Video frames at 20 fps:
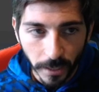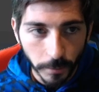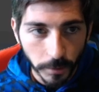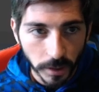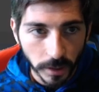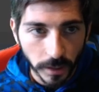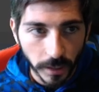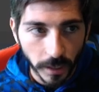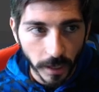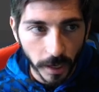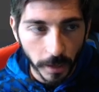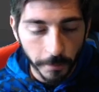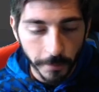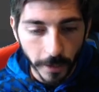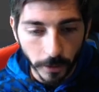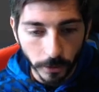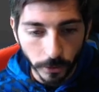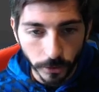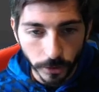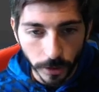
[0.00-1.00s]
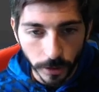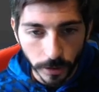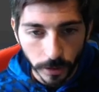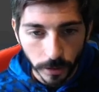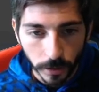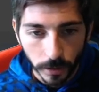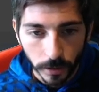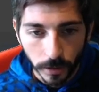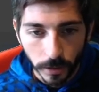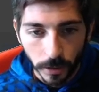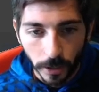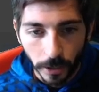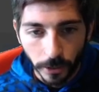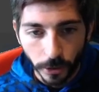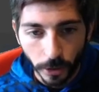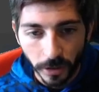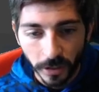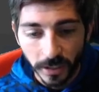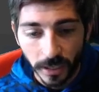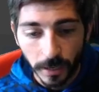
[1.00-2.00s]
vamos a tener que cambiar cosas.
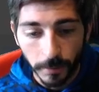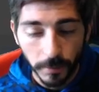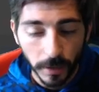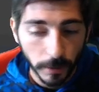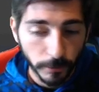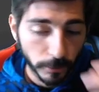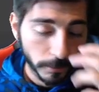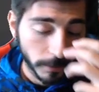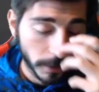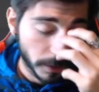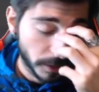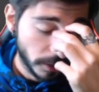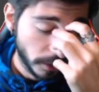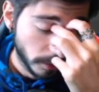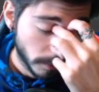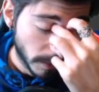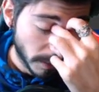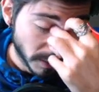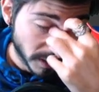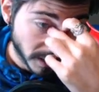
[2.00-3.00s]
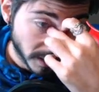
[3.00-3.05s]
Entonces, si cambia la formación, vamos